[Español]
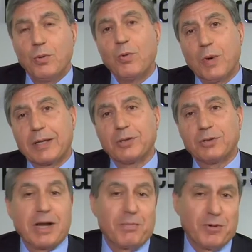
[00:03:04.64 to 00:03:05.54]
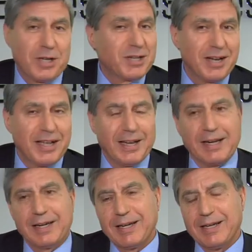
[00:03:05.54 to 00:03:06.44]
un cuarto tramo, que es el que
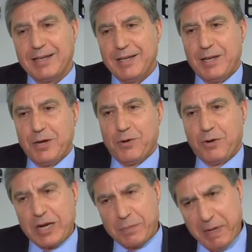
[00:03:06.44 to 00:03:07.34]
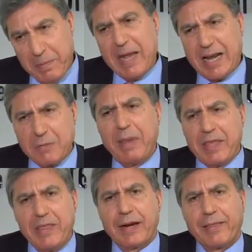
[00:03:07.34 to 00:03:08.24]
arranca con las primeras
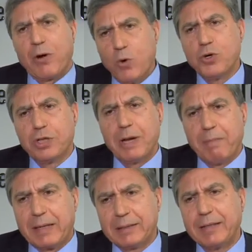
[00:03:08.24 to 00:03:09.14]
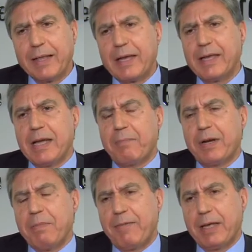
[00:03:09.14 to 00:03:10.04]
medidas de ajuste a partir de aquella
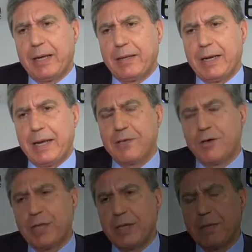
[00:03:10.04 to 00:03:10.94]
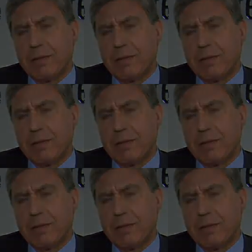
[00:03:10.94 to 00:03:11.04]
primavera del año 10,